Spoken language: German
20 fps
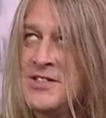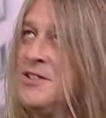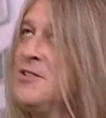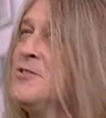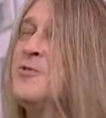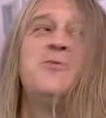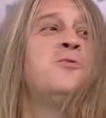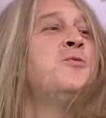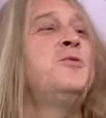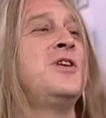ein
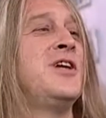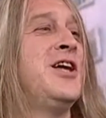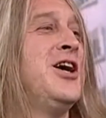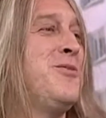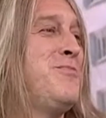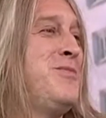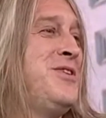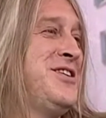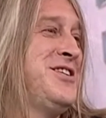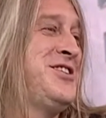
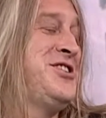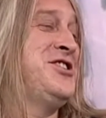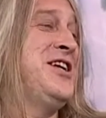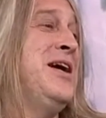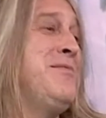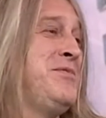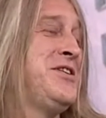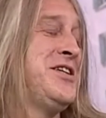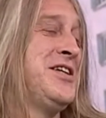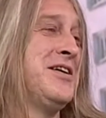unglaubliches
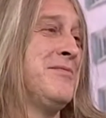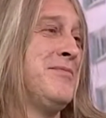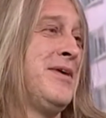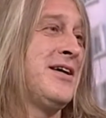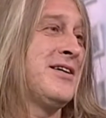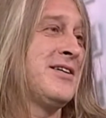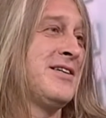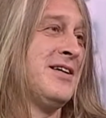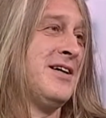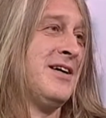Schnäppchen mhm.
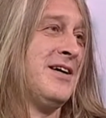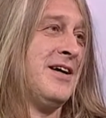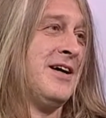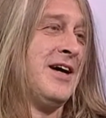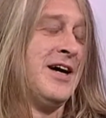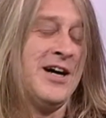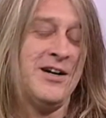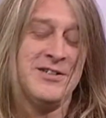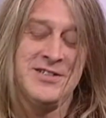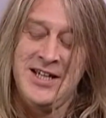gemacht. Mhm.
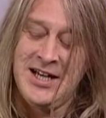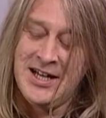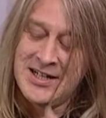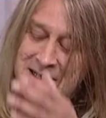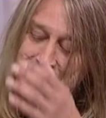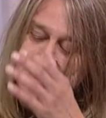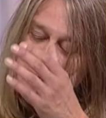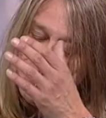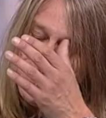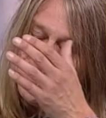Also er hat
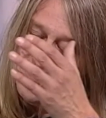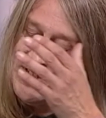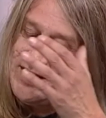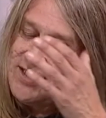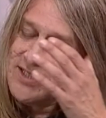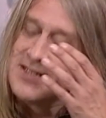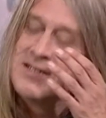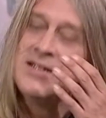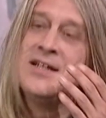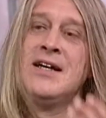damit
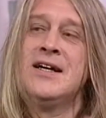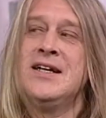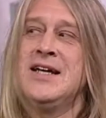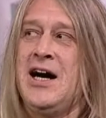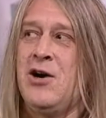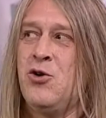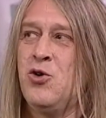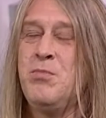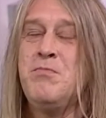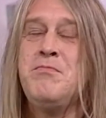bewiesen,
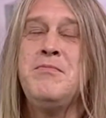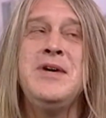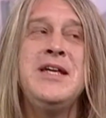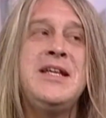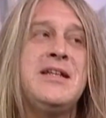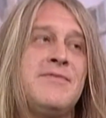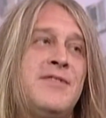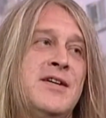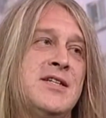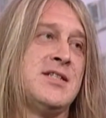auch
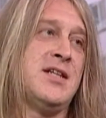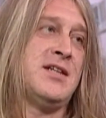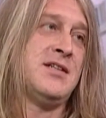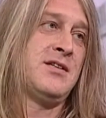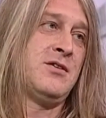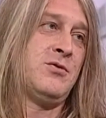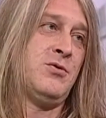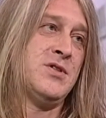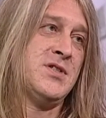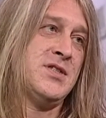mit
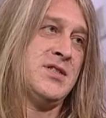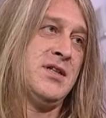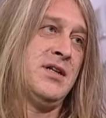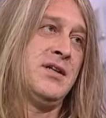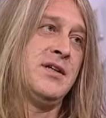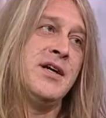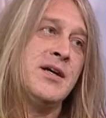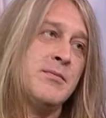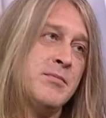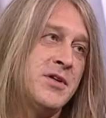Versandkosten
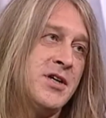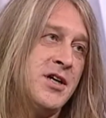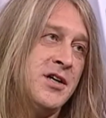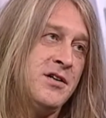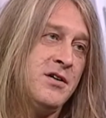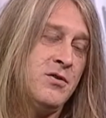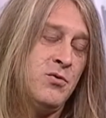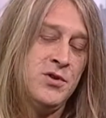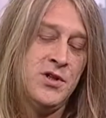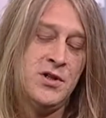kriegt man
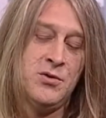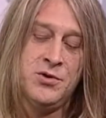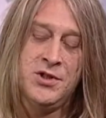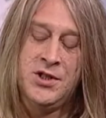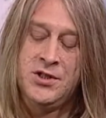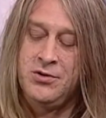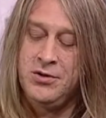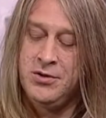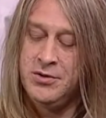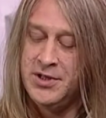Rechner unter
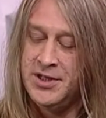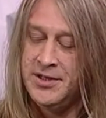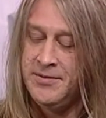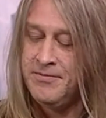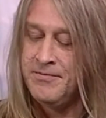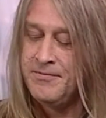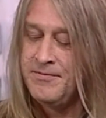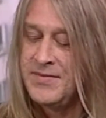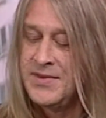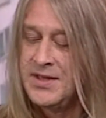100 Euro hin.
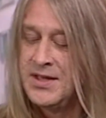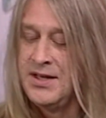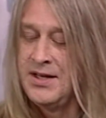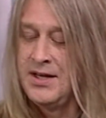Mhm. Gut,